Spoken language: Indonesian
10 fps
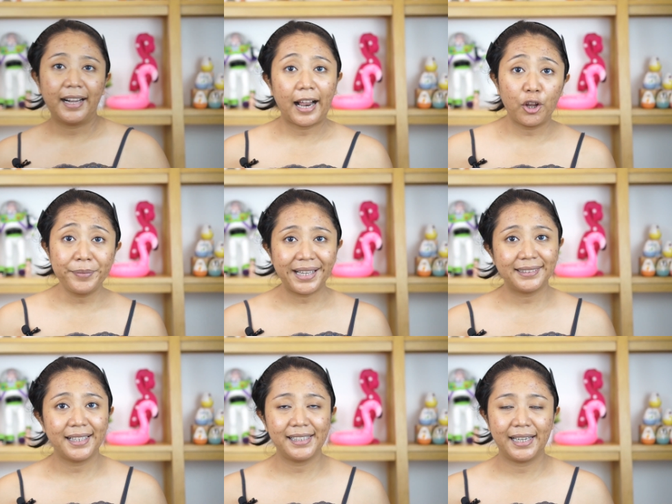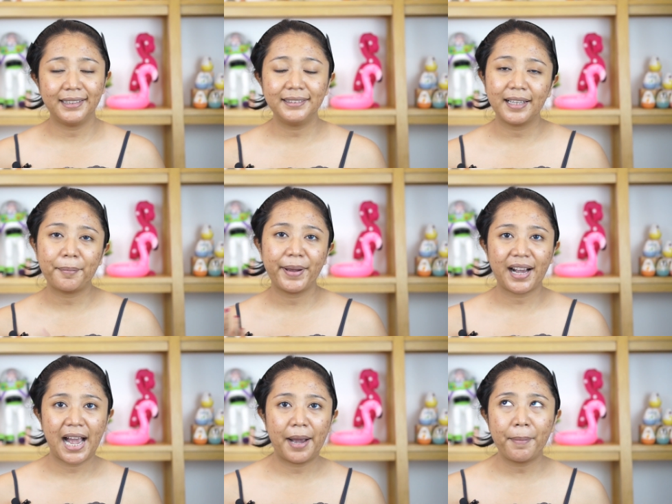Kalau biasanya setiap
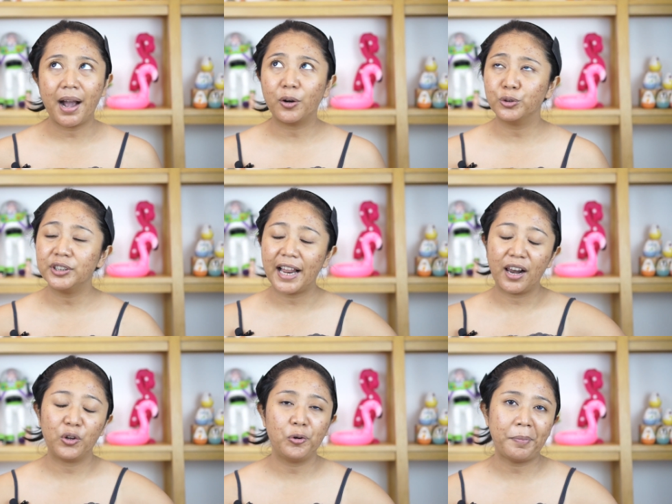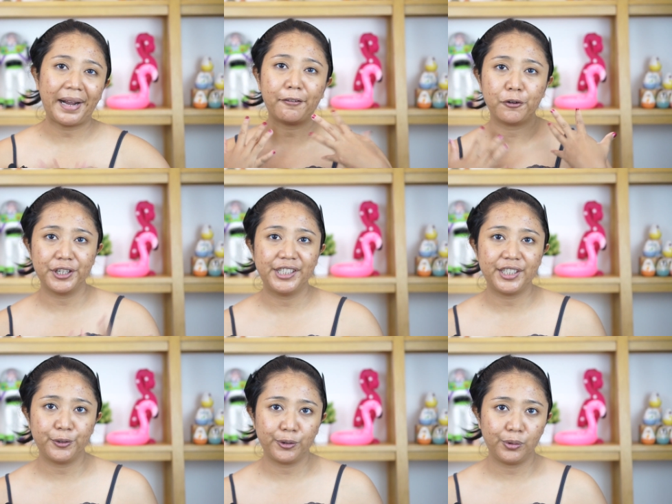make up aku selalu pakai
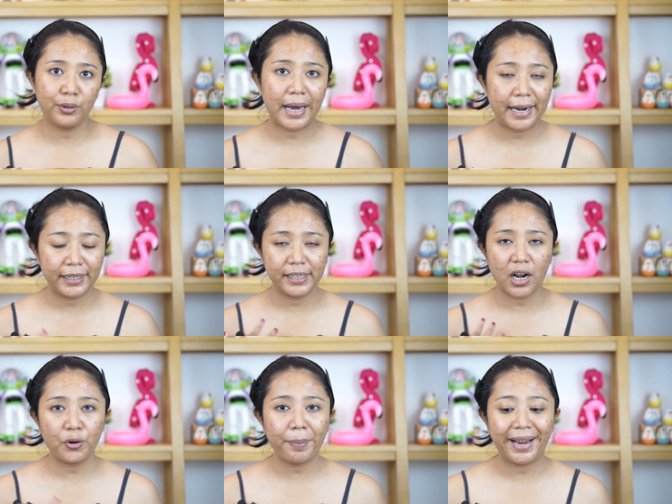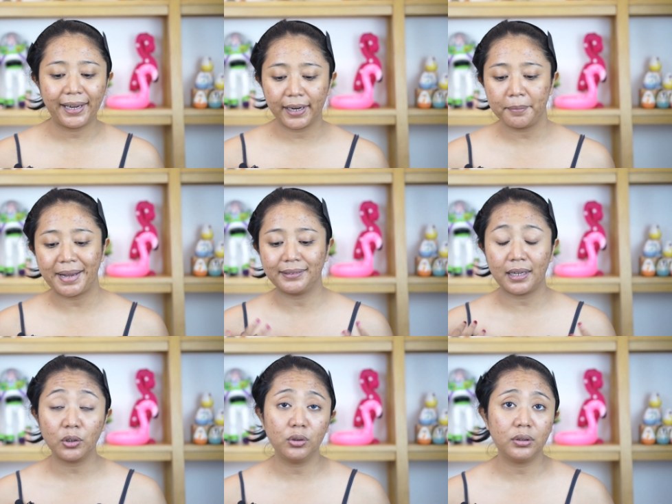foundation dulu. Hari ini aku pengen
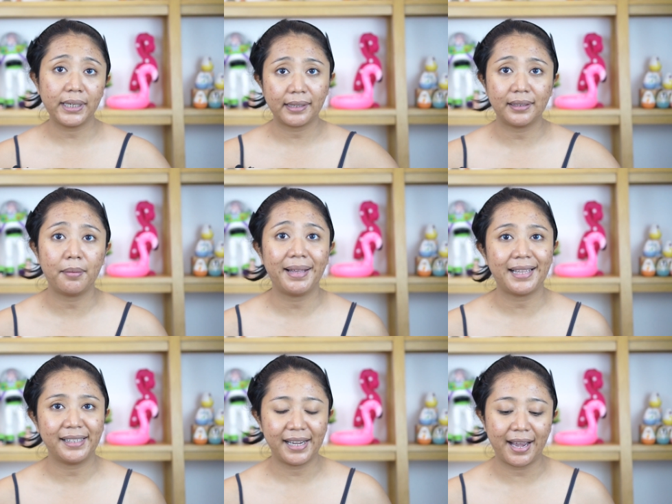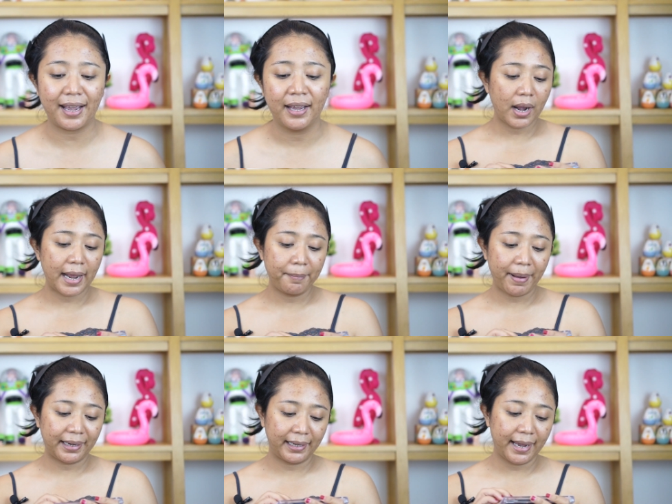masang dulu riasan matanya. Aku akan
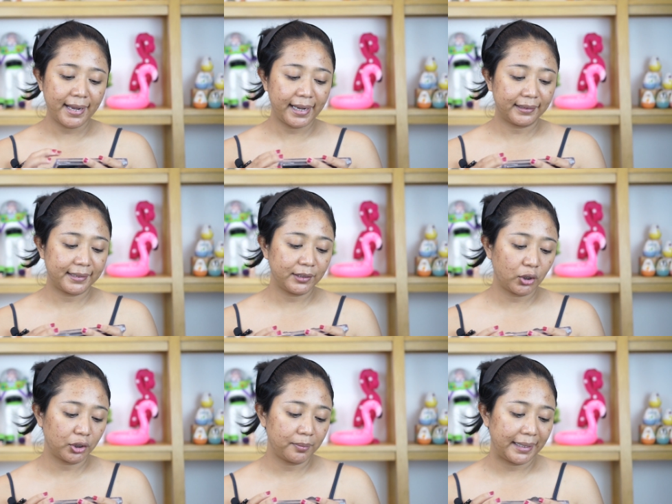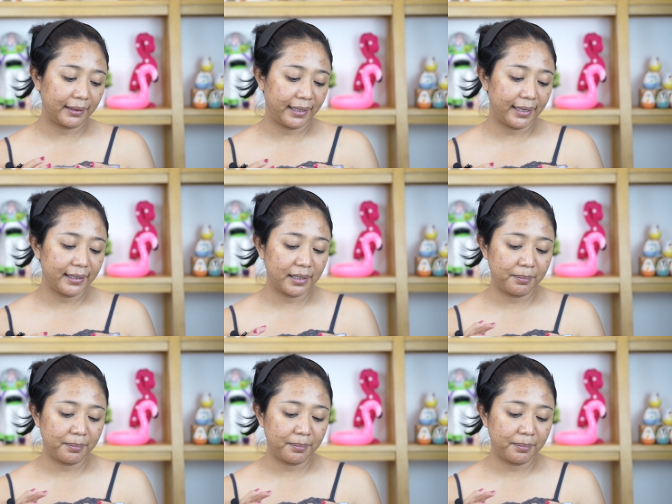pakai Catrice Cosmetic The